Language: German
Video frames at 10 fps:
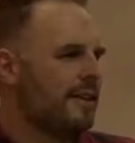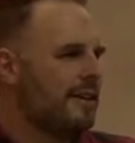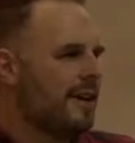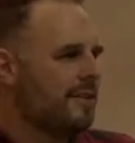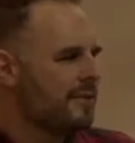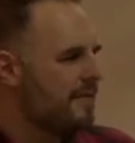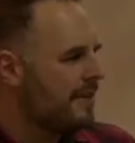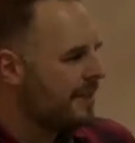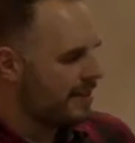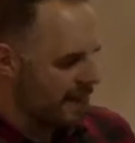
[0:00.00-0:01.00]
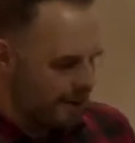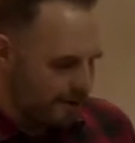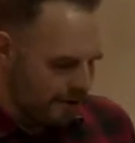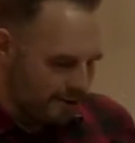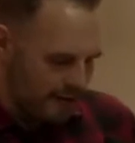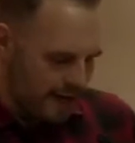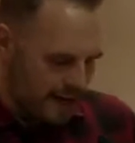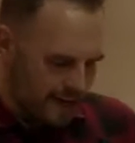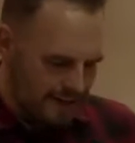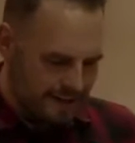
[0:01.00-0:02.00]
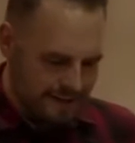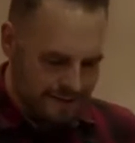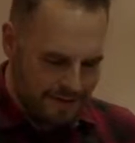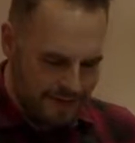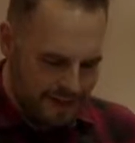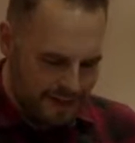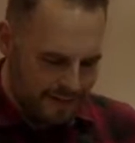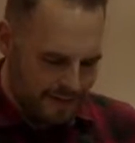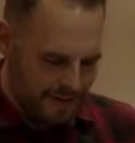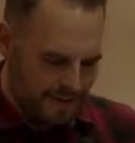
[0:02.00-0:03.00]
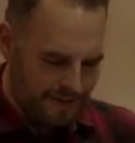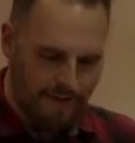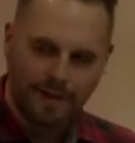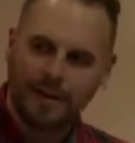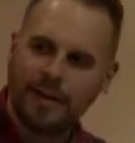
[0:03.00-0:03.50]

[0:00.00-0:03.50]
Genauso war das auch. Er ist auf die Welt gekommen